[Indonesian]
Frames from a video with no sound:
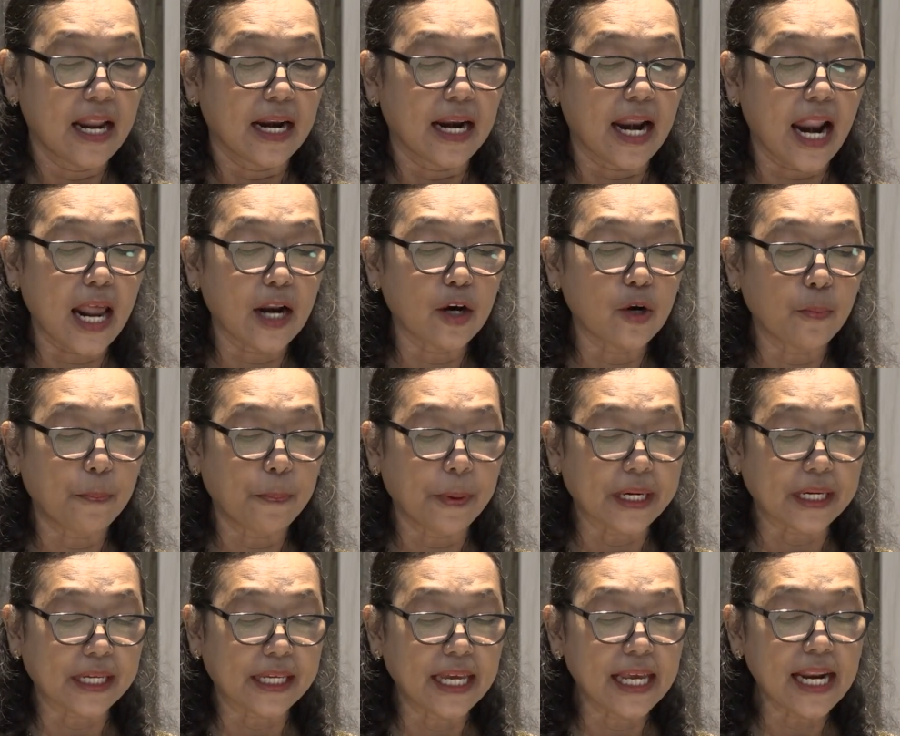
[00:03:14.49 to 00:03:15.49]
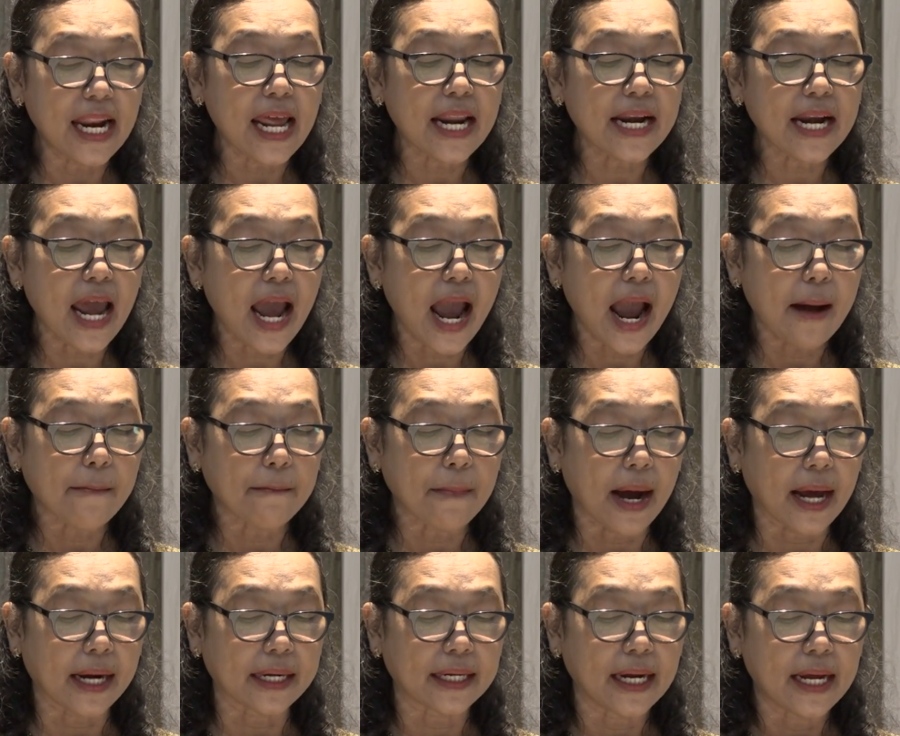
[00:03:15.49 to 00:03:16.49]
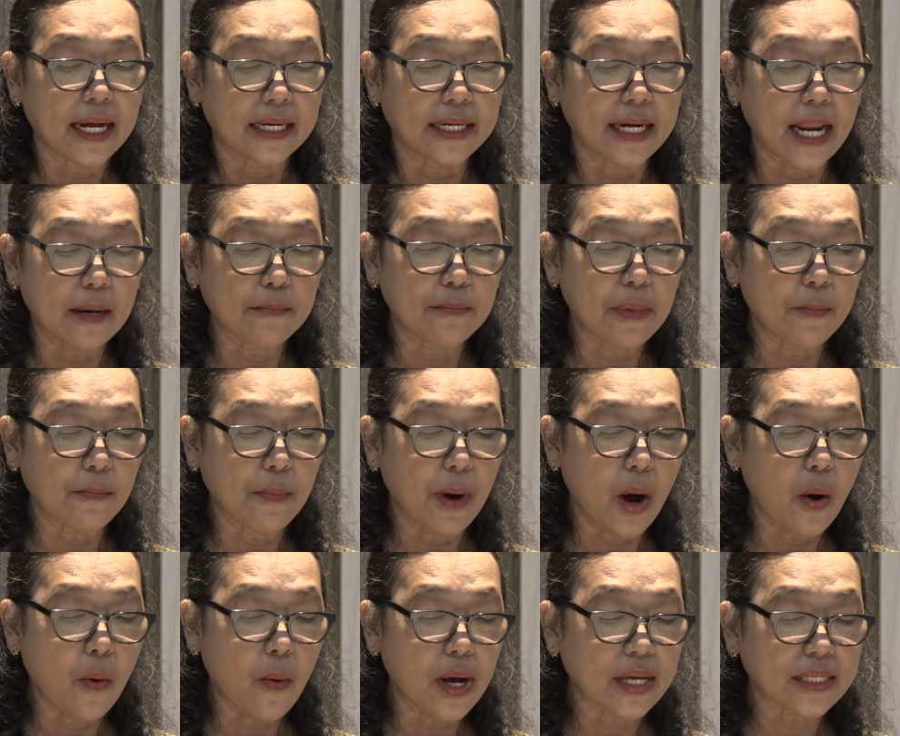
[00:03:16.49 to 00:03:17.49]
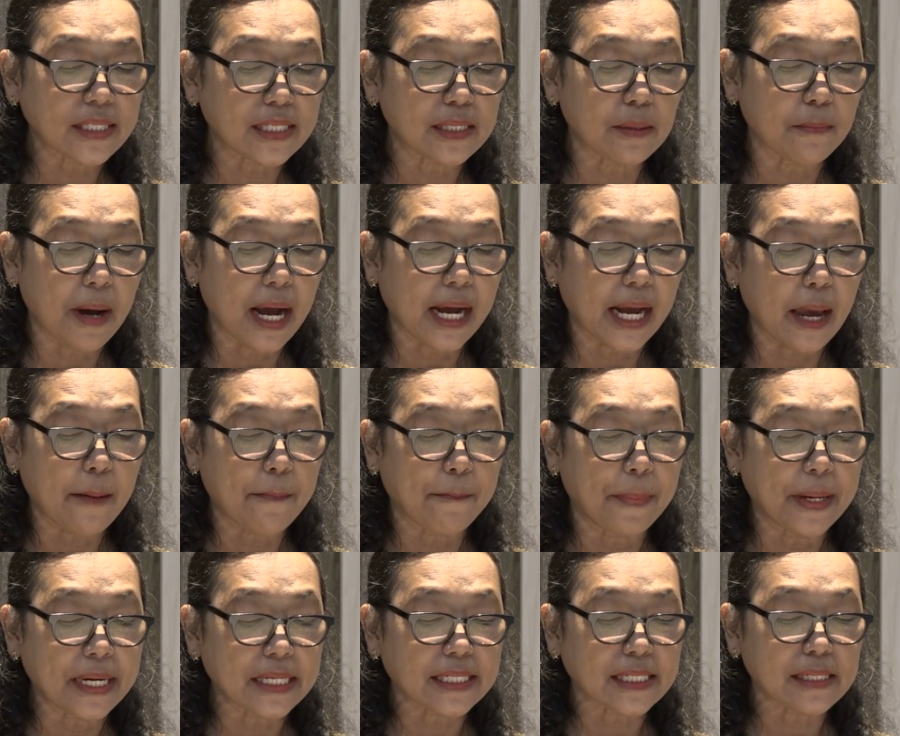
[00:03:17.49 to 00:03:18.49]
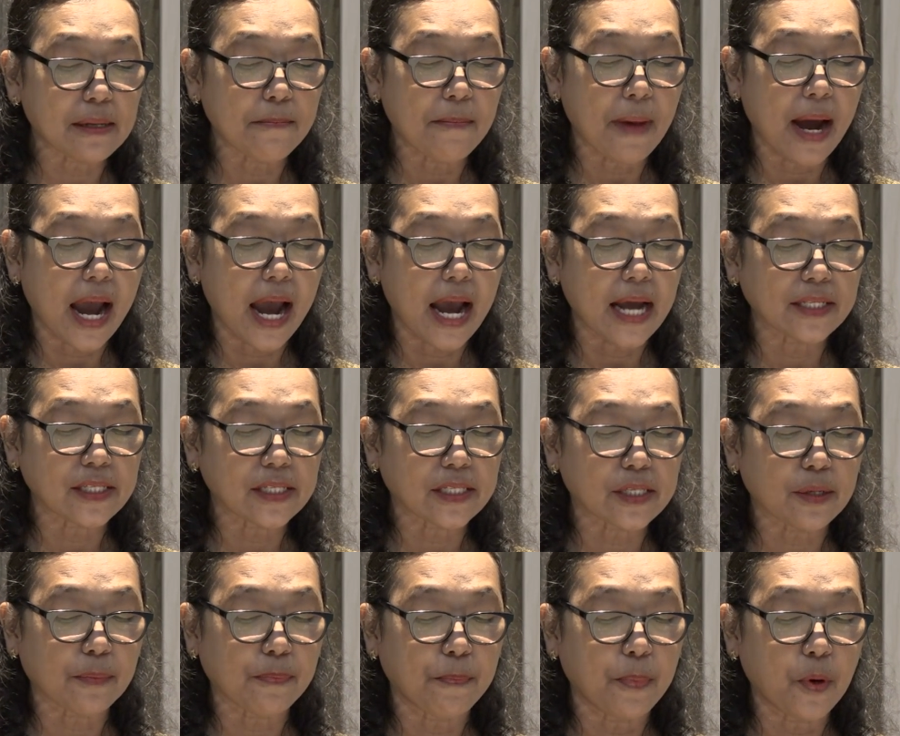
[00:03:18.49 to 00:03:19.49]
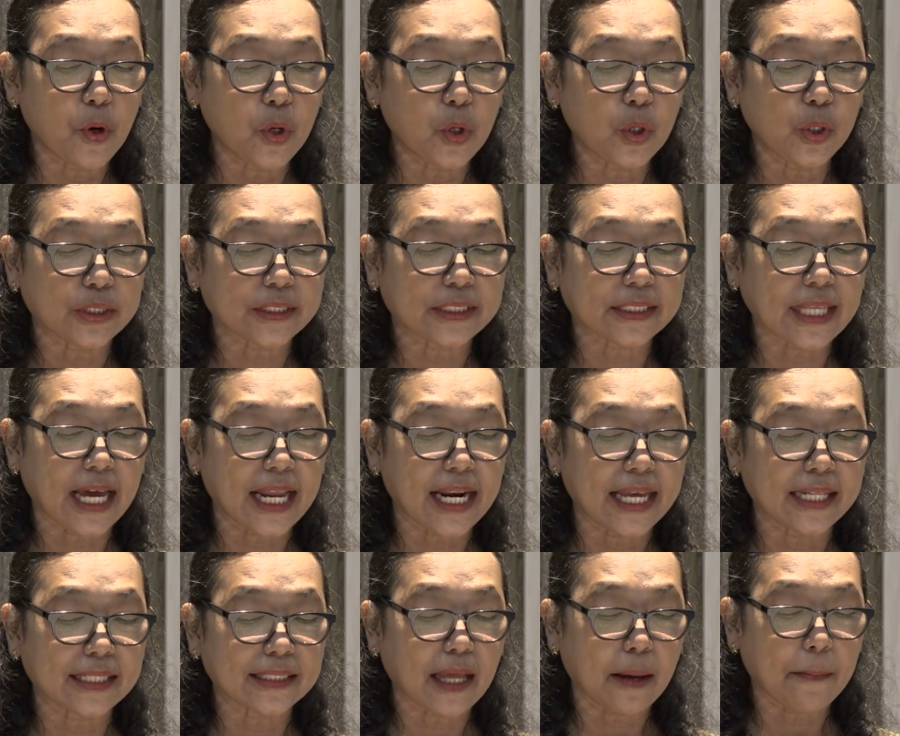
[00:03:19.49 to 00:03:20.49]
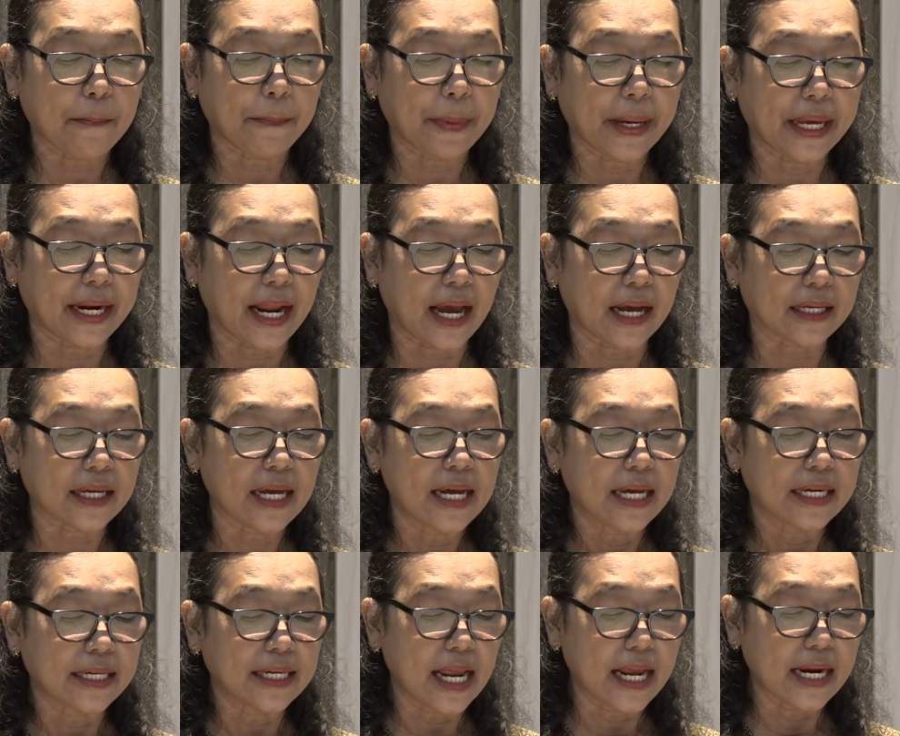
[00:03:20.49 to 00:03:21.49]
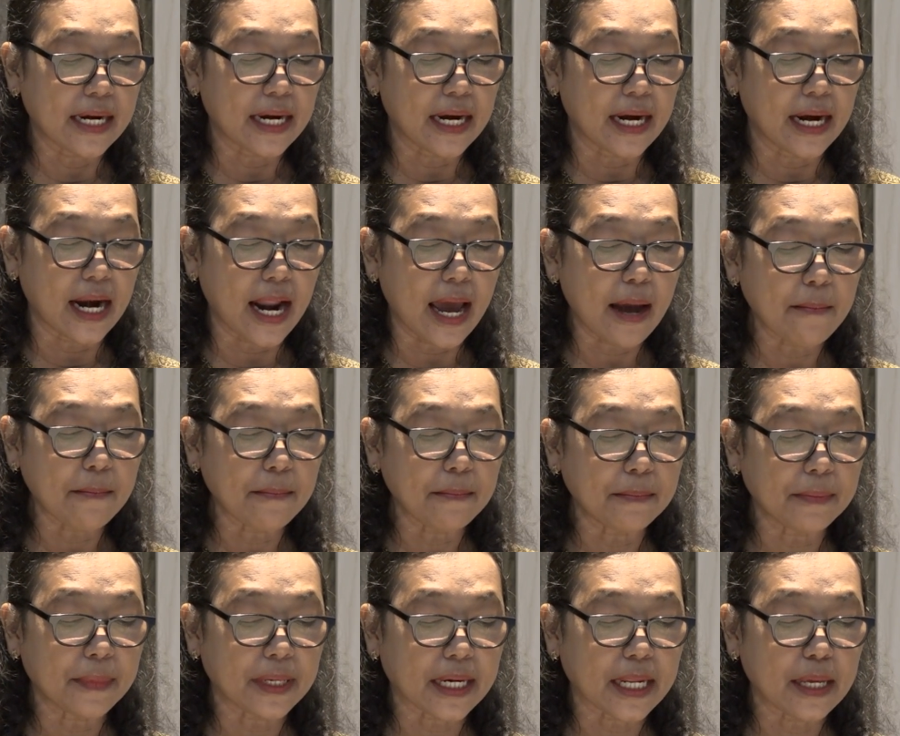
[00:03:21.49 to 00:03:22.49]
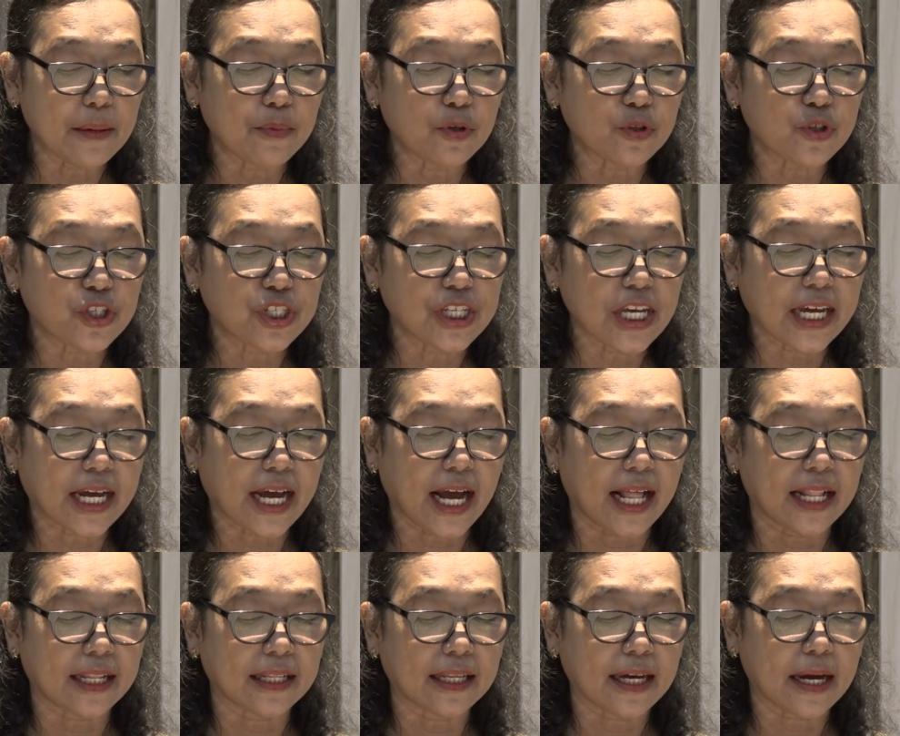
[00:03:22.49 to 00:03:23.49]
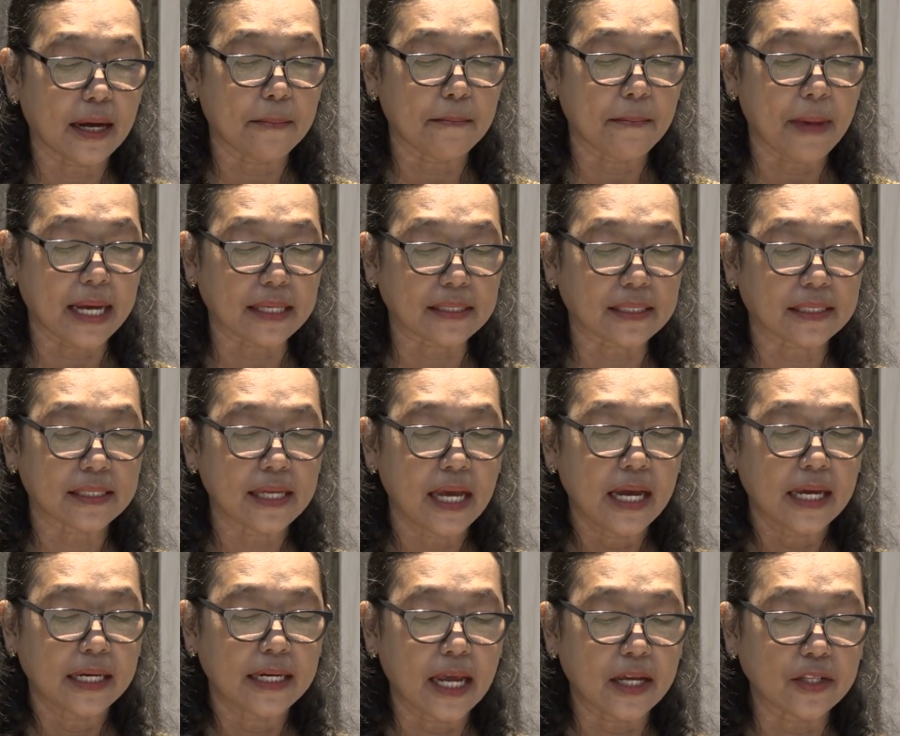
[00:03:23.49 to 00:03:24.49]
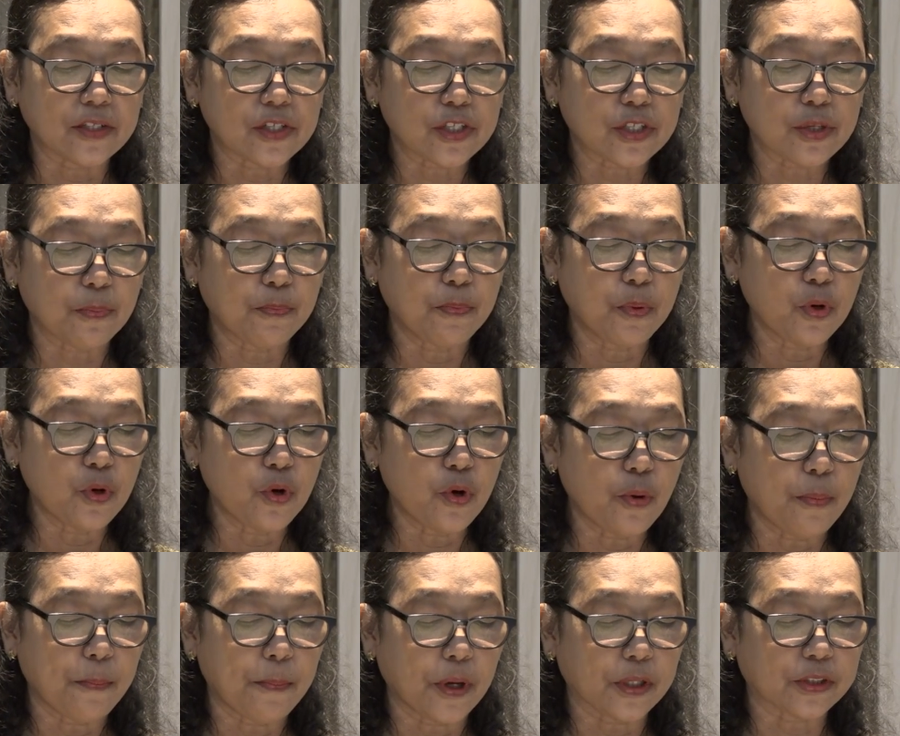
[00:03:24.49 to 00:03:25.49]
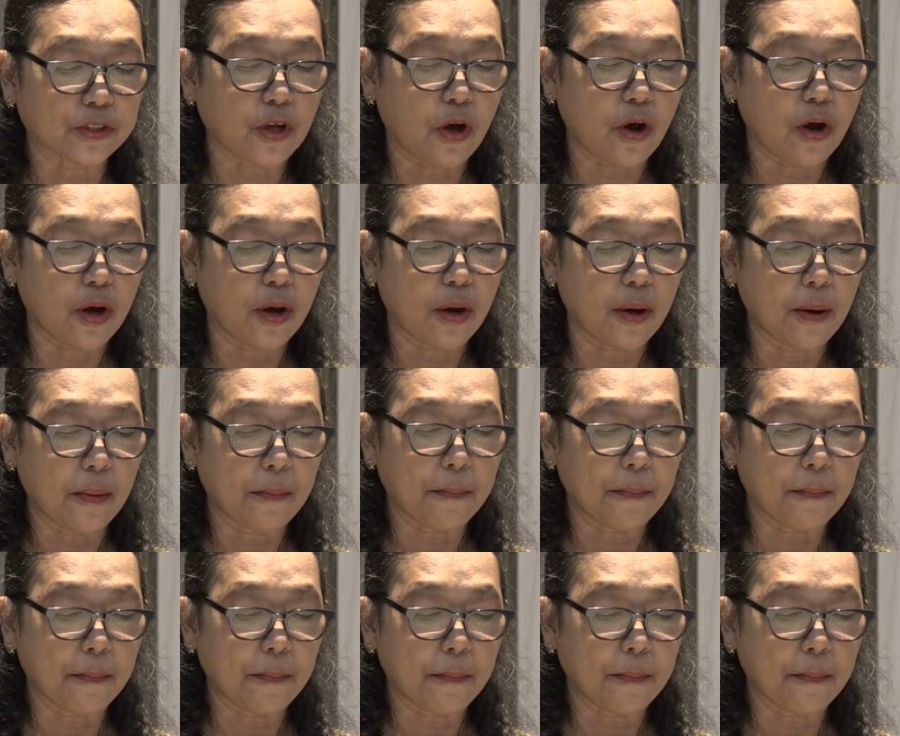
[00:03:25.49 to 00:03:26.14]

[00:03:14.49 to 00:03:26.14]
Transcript: Lalu pergilah Naaman dan membawa sebagai persembahan sepuluh talenta perak dan enam ribu shikal emas dan sepuluh potong